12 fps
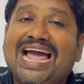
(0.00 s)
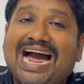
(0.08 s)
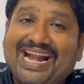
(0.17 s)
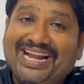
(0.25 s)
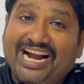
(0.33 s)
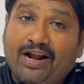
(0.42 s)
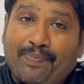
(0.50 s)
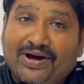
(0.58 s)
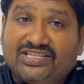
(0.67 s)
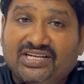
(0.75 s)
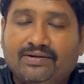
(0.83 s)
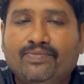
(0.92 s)
హండ్రెడ్
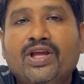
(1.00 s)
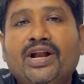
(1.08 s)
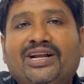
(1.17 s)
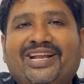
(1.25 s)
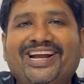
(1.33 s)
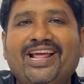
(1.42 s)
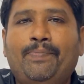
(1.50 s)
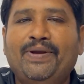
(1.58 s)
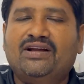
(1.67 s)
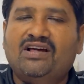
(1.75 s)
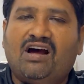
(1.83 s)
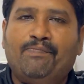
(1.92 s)
పర్సెంట్ టీడీపీ
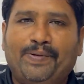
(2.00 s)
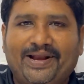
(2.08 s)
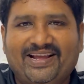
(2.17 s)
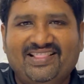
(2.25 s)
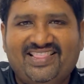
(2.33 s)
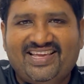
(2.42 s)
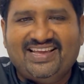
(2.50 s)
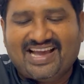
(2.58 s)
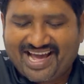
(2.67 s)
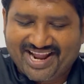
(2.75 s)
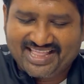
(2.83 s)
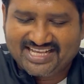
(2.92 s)
గ్రాఫ్ పెరిగింది
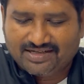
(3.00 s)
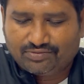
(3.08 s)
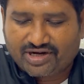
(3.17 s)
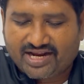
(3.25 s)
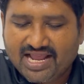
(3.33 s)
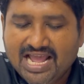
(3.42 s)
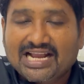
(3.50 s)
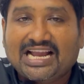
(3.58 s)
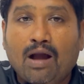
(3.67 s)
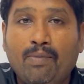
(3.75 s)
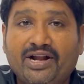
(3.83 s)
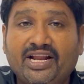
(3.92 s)
అనేది చెప్తున్నాయి
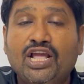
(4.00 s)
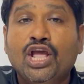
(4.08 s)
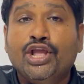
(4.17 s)
కాబట్టి